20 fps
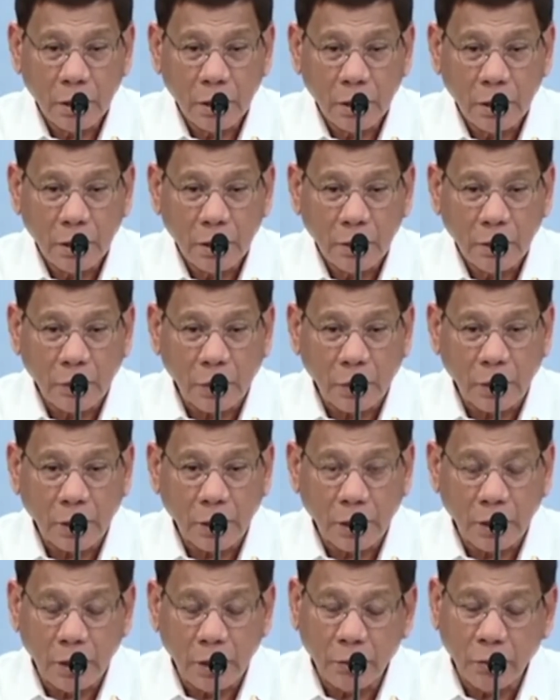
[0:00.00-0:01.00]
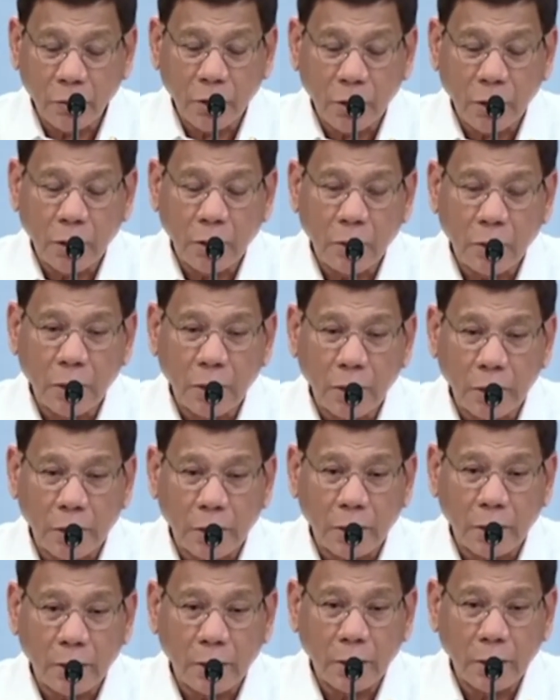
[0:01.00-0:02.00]
pag hindi mo nagawa yan,
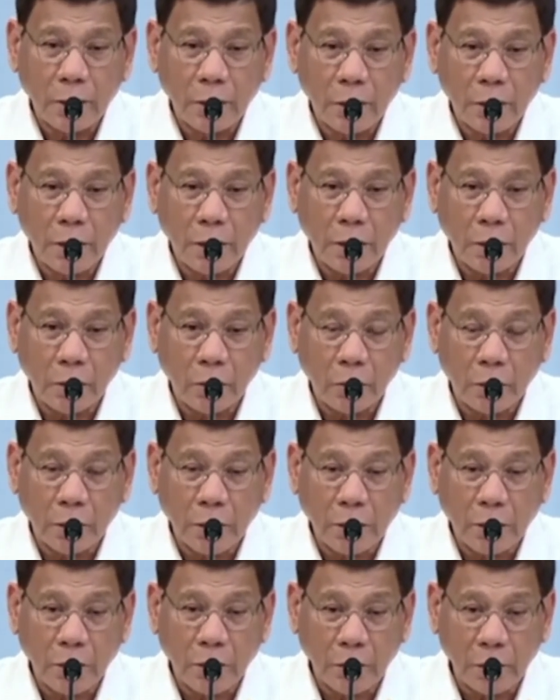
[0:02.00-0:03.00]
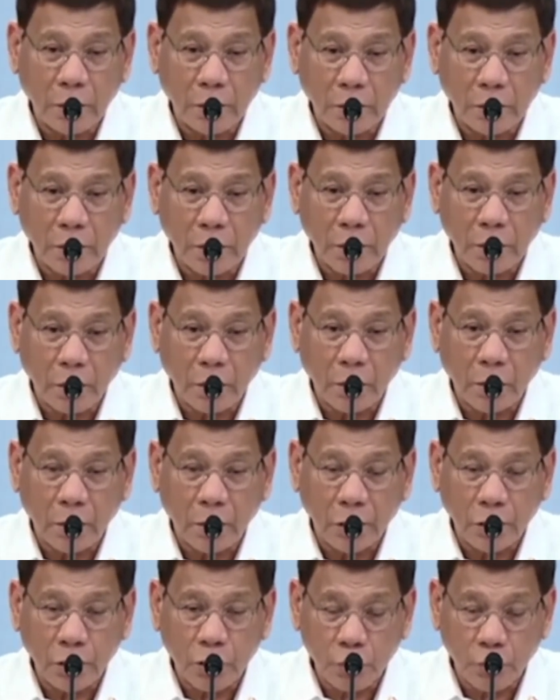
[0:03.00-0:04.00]
araw-arawin kita, I will
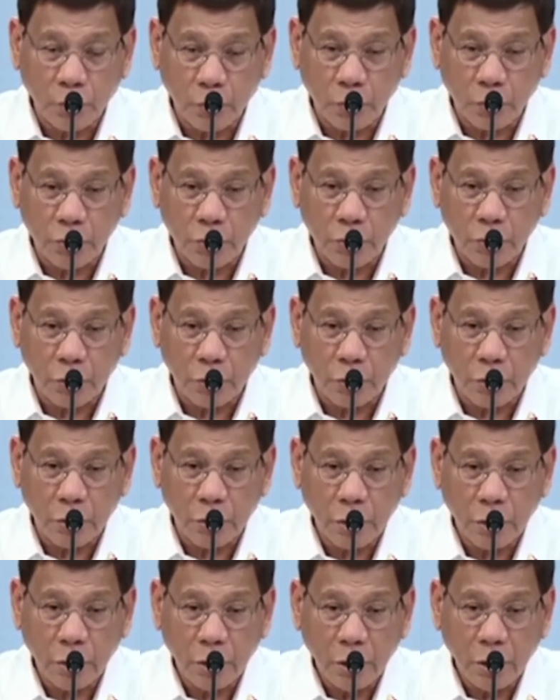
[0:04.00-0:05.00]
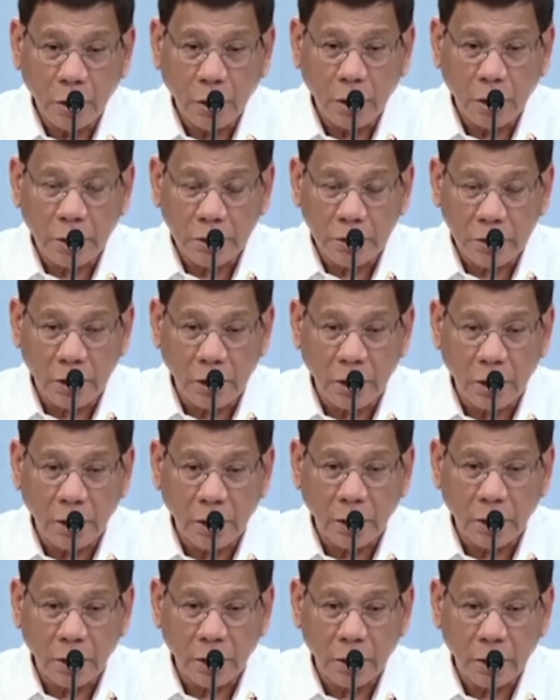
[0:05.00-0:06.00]
expose you as a
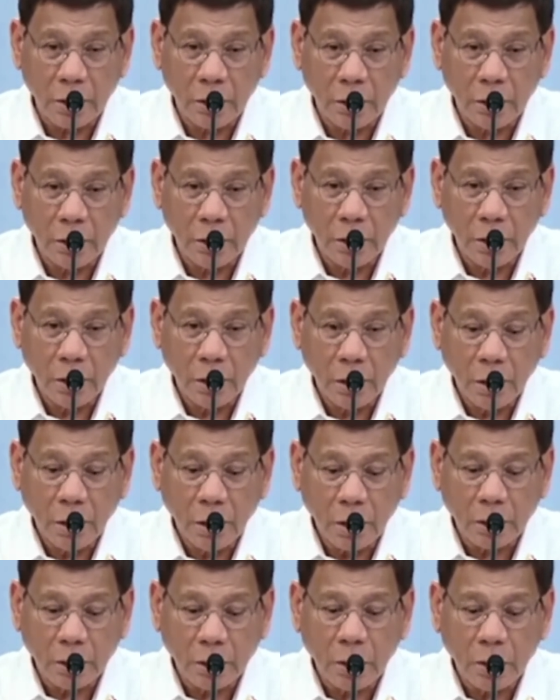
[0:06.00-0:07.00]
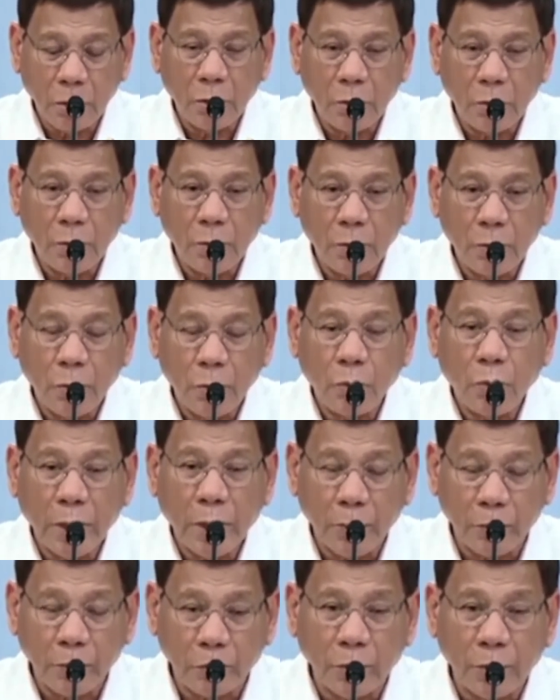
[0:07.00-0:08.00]
liar. At yung buhay
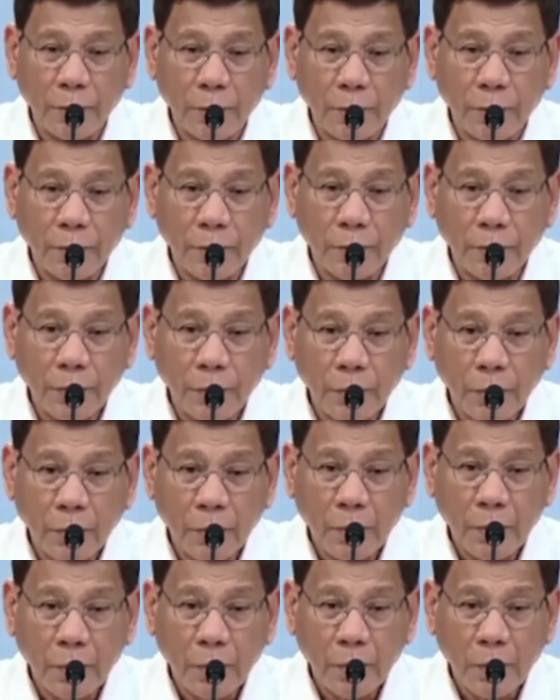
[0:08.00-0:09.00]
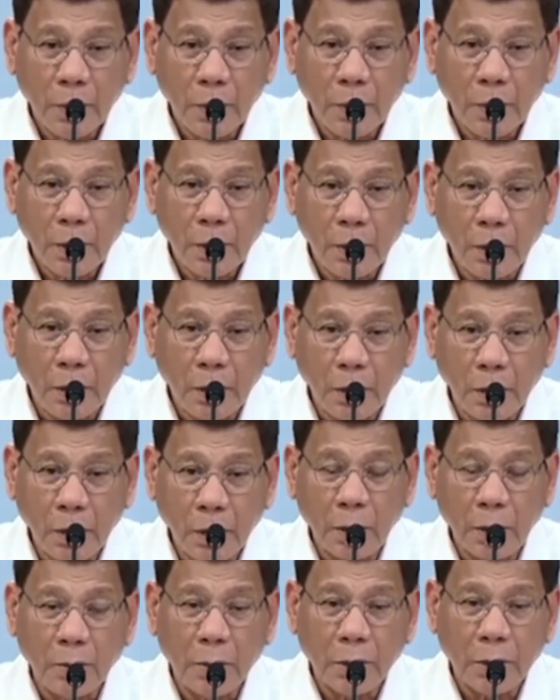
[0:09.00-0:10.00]
mo, kilala
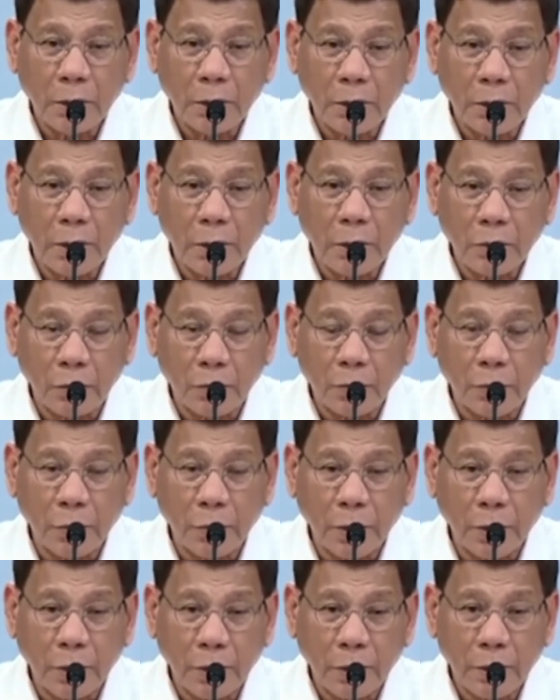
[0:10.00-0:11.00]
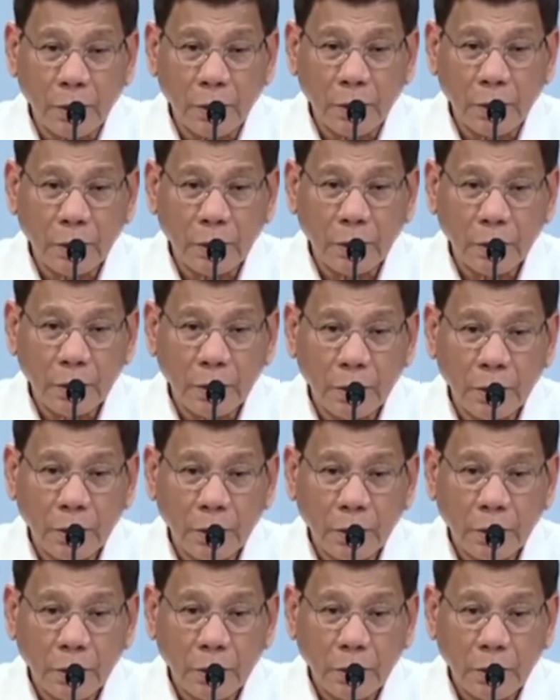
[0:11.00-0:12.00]
mga kita noon pa.
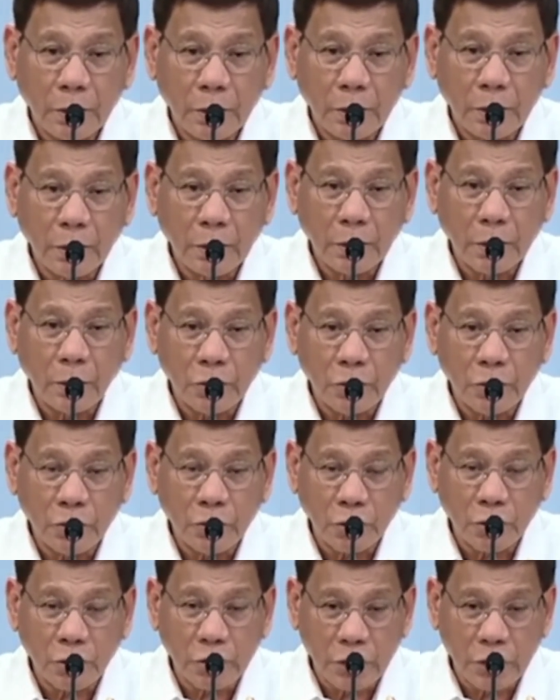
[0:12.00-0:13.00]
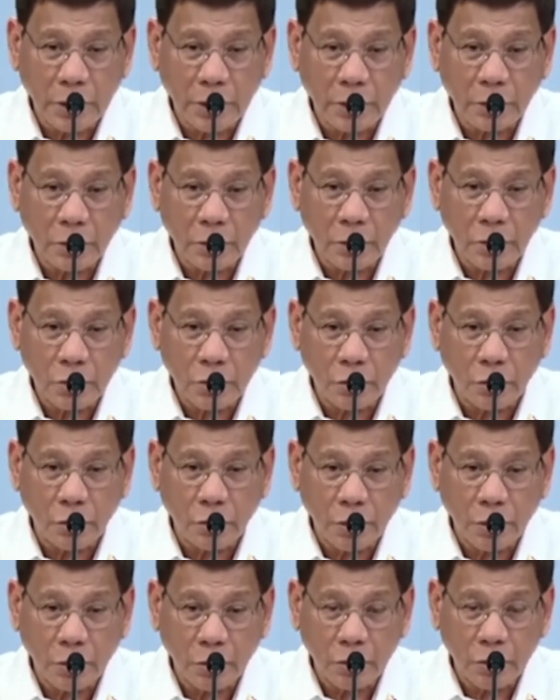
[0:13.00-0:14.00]
Then we should start also
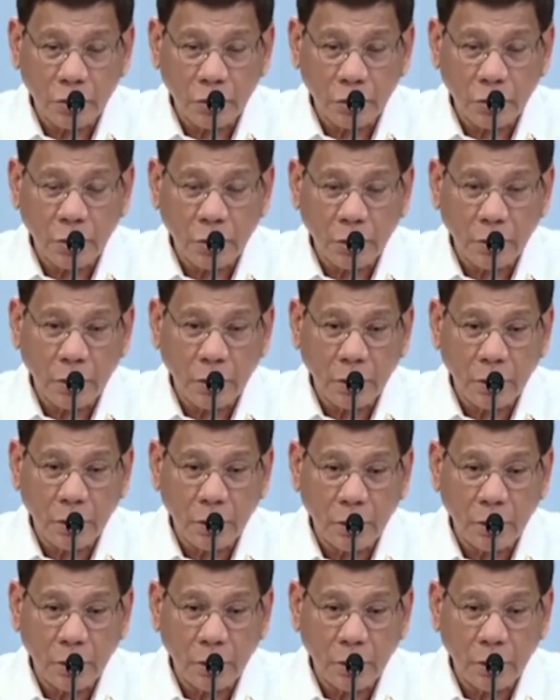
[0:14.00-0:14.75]
because you are uh,